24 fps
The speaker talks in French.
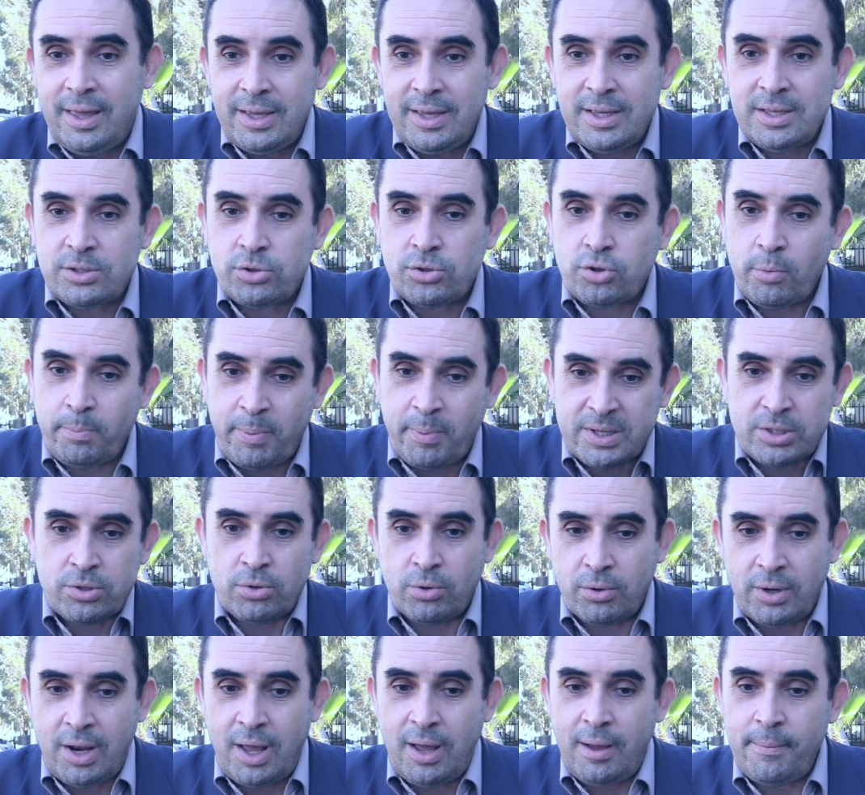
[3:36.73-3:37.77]
Et ce
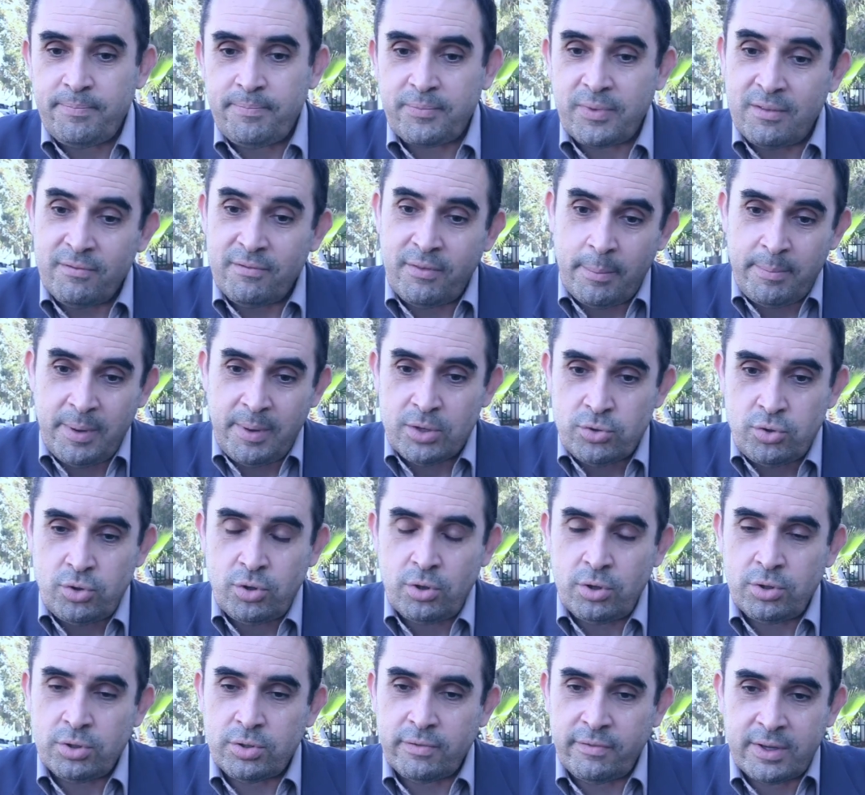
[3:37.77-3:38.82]
patient-là, bien
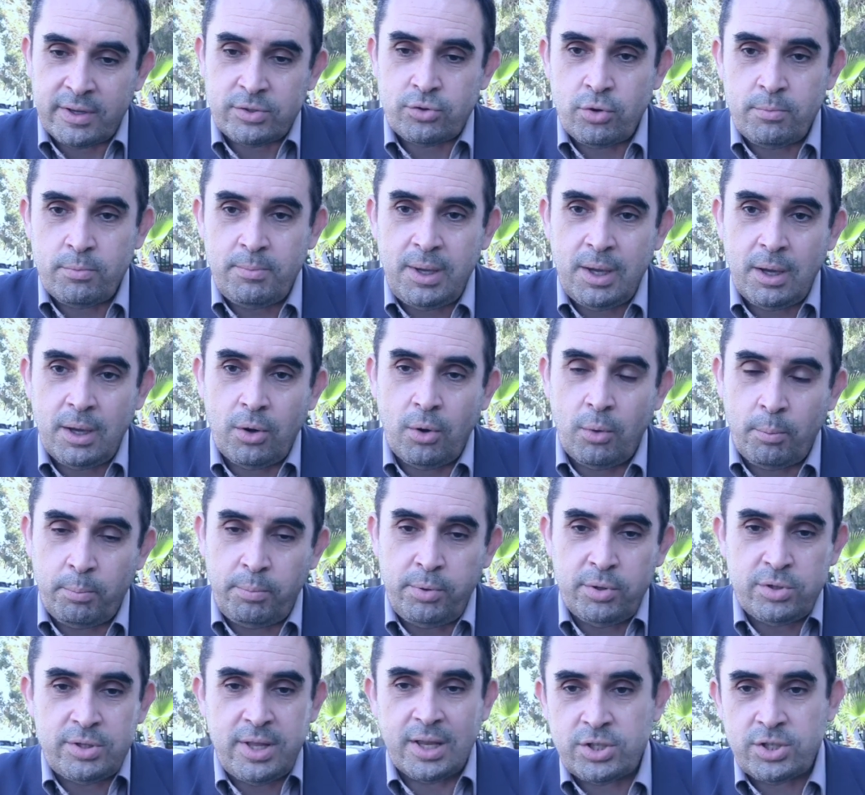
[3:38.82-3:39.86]
sûr, va subir, en
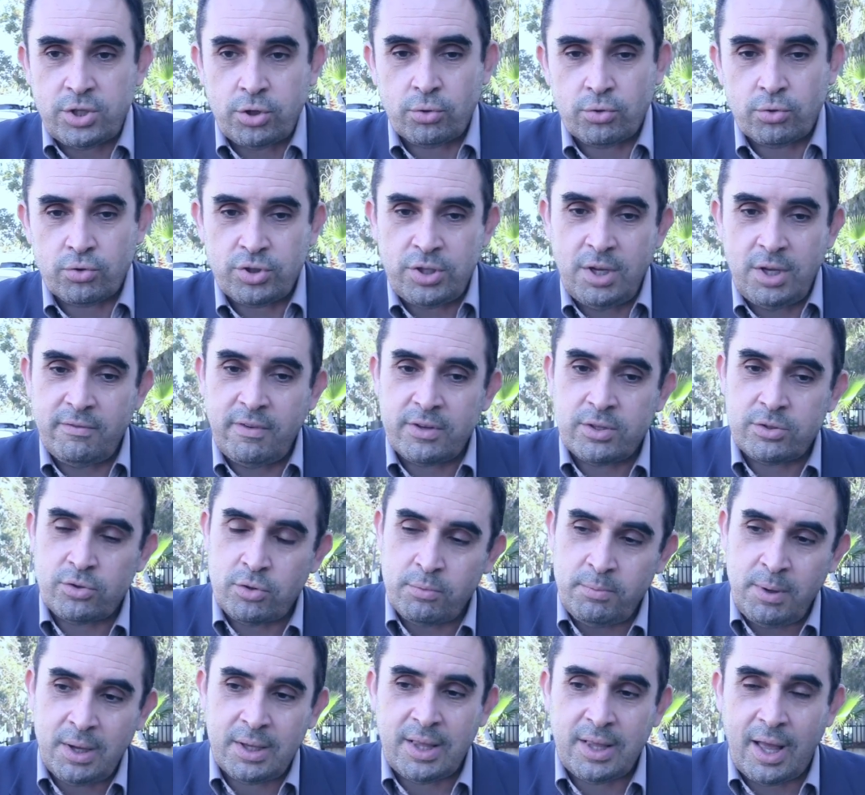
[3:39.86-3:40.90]
plus de la chirurgie, va
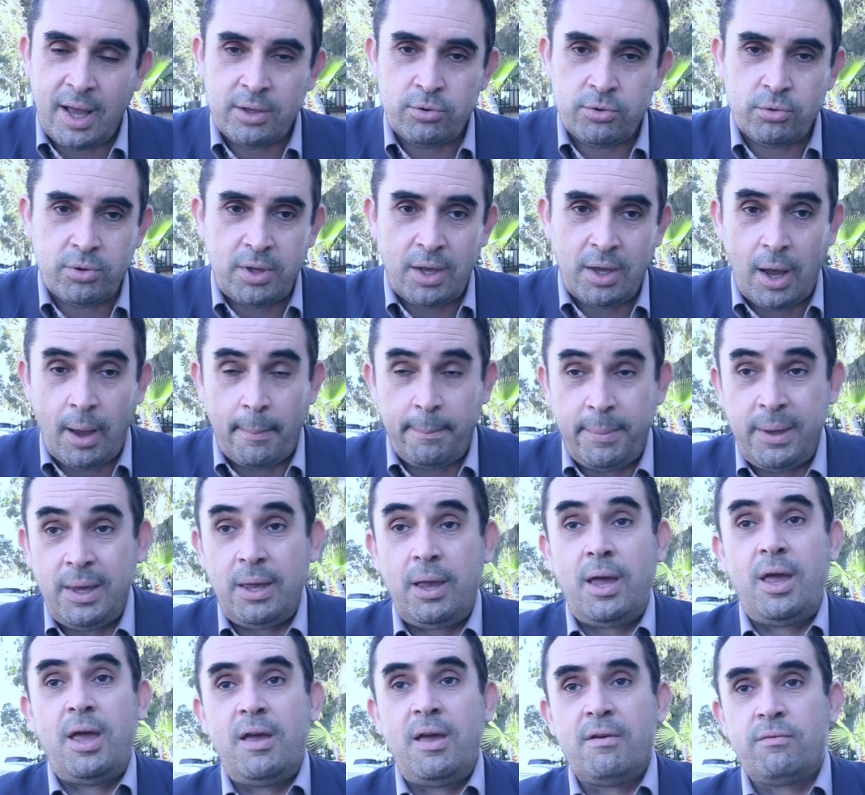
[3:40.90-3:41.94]
subir de la
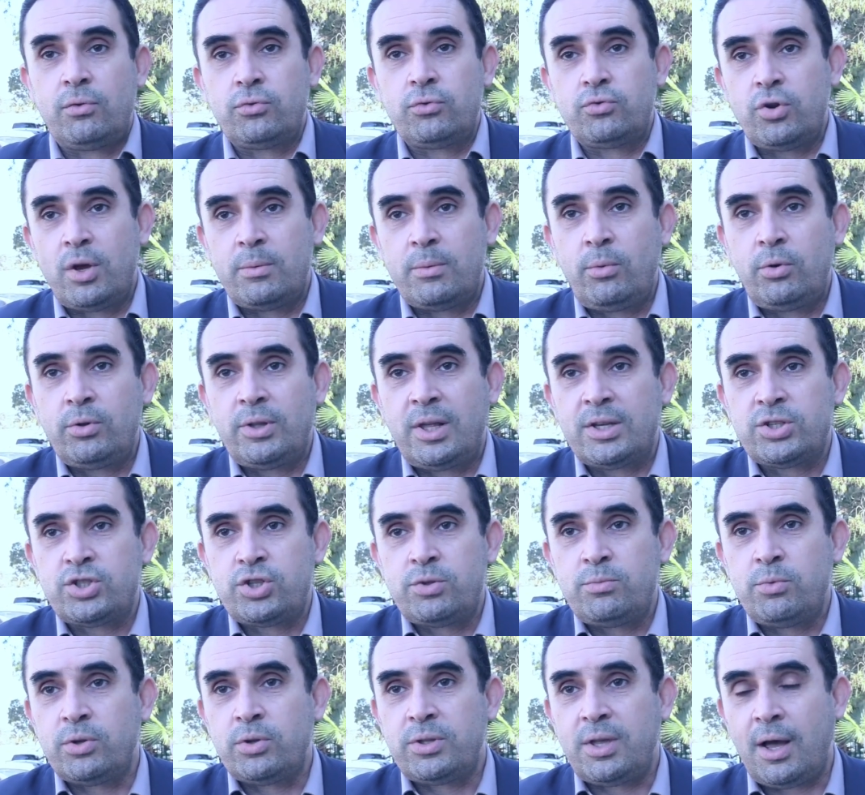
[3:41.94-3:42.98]
radiothérapie et éventuellement de la
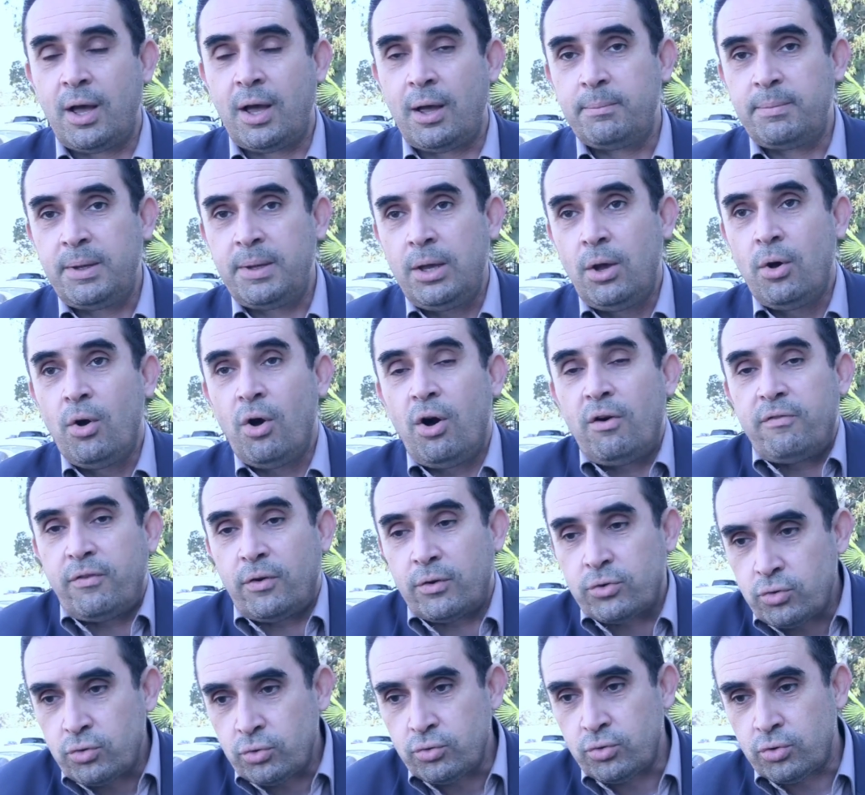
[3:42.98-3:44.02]
chimiothérapie en
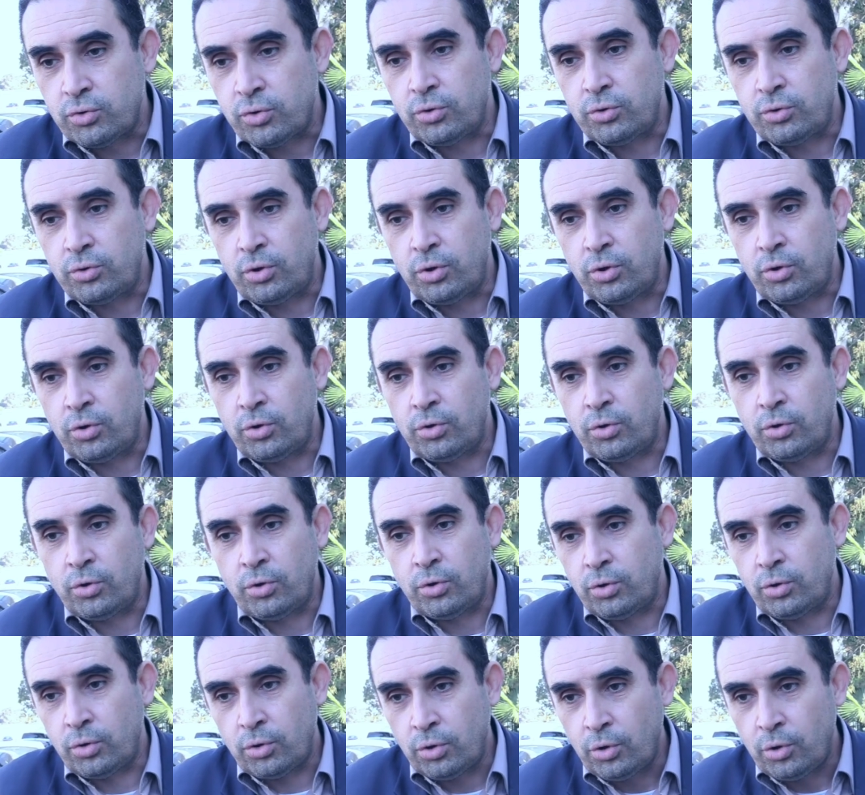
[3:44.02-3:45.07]
fonction
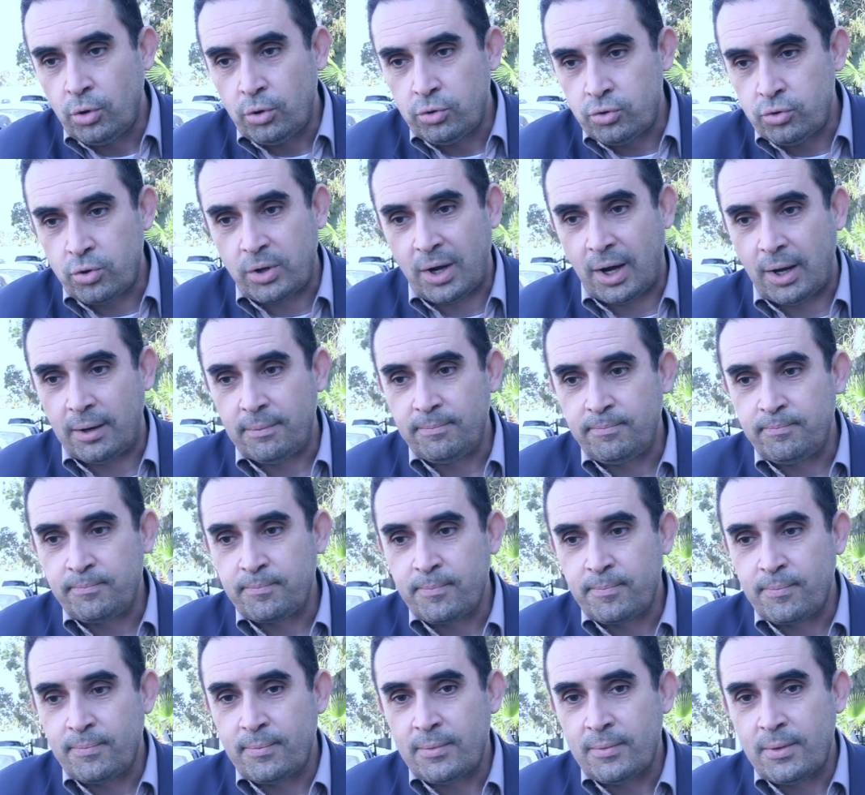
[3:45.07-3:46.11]
de, du cas.
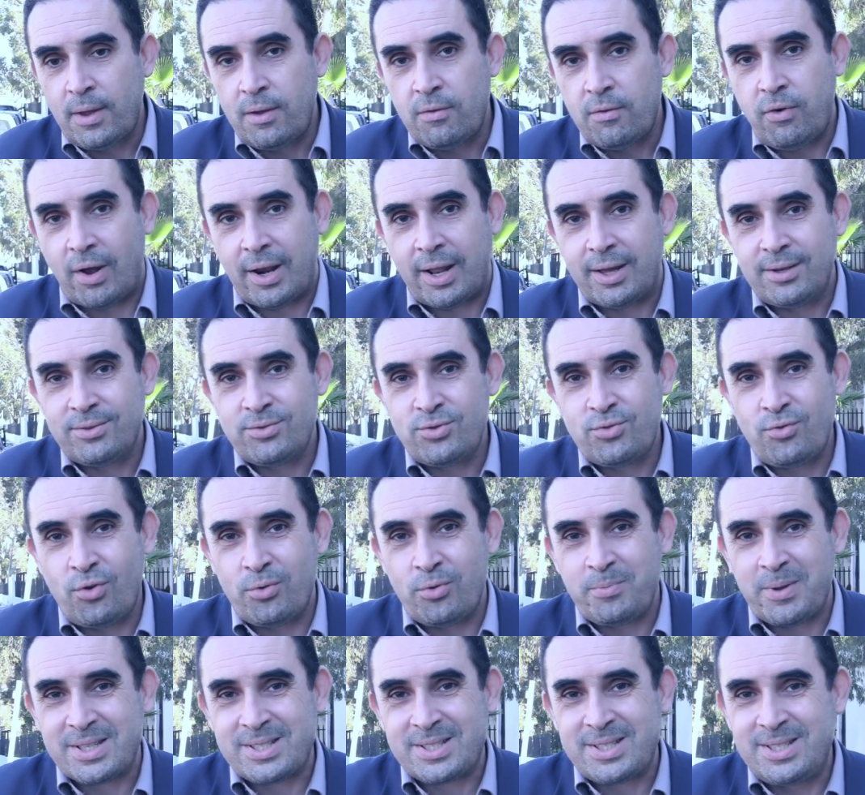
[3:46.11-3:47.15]
Voilà, je vous
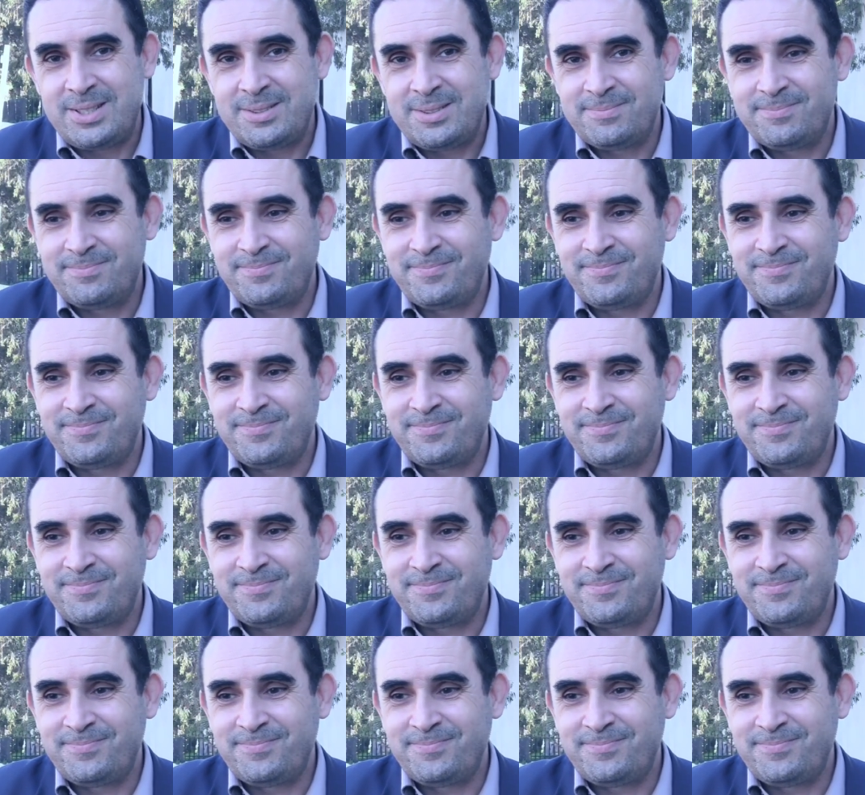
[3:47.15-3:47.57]
remercie.